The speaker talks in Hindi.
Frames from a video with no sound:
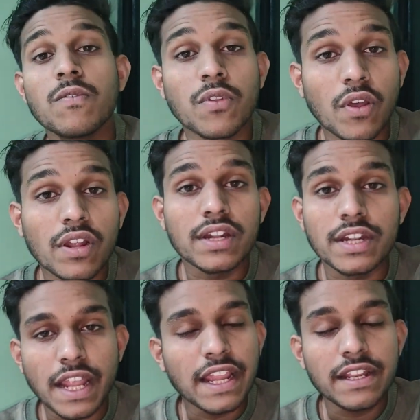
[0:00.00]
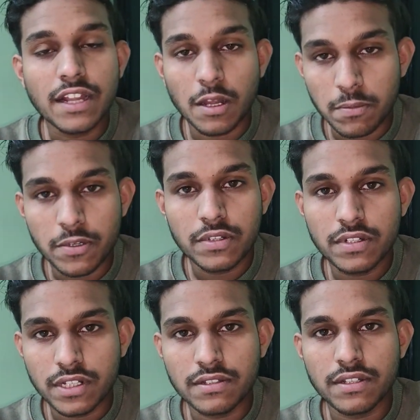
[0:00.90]
ब्लॉग नाइन
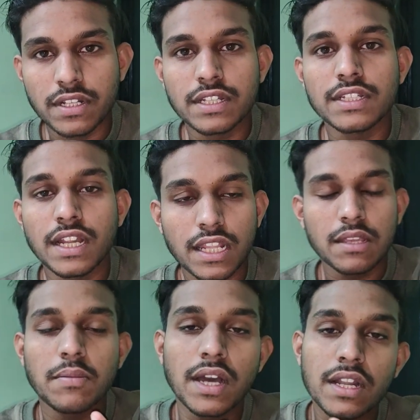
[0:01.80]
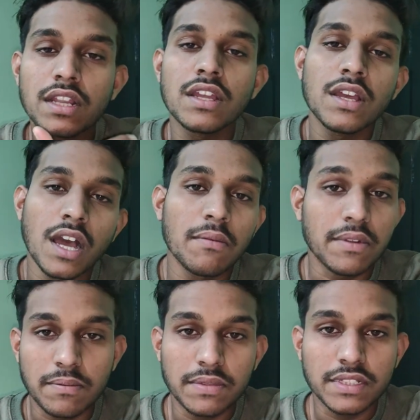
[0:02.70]
अपलोड करने जा रहे हैं बाहर
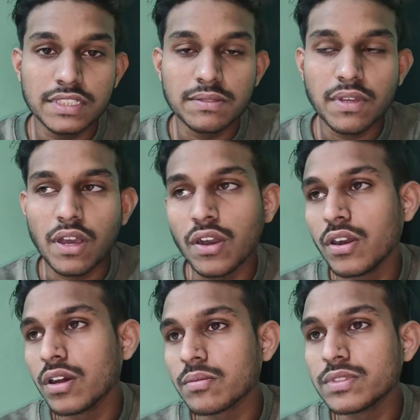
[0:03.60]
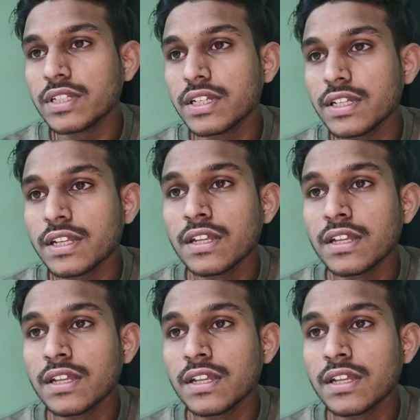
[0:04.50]
अपने पीसी में और मुझे